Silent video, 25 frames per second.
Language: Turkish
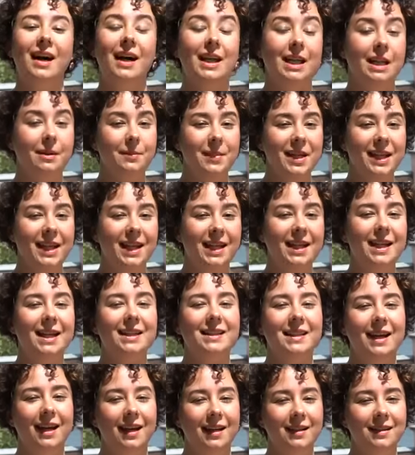Hareme
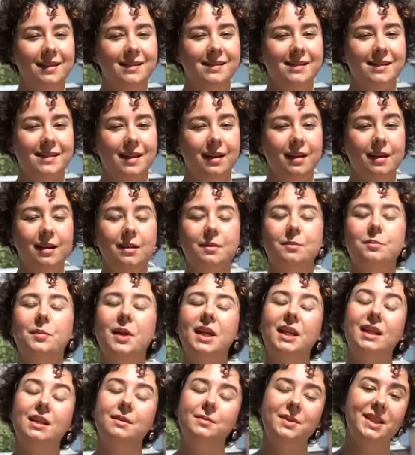gelen her kıza
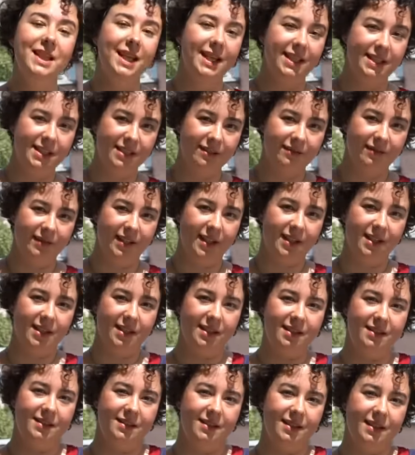belli bir eğitim
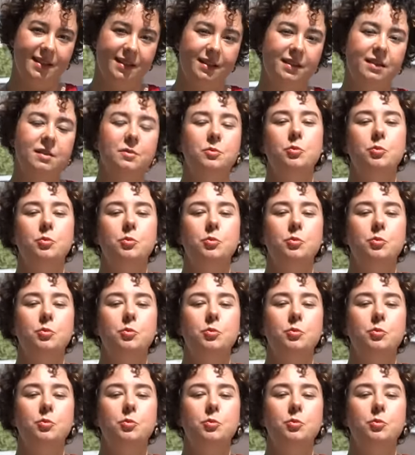verilirdi.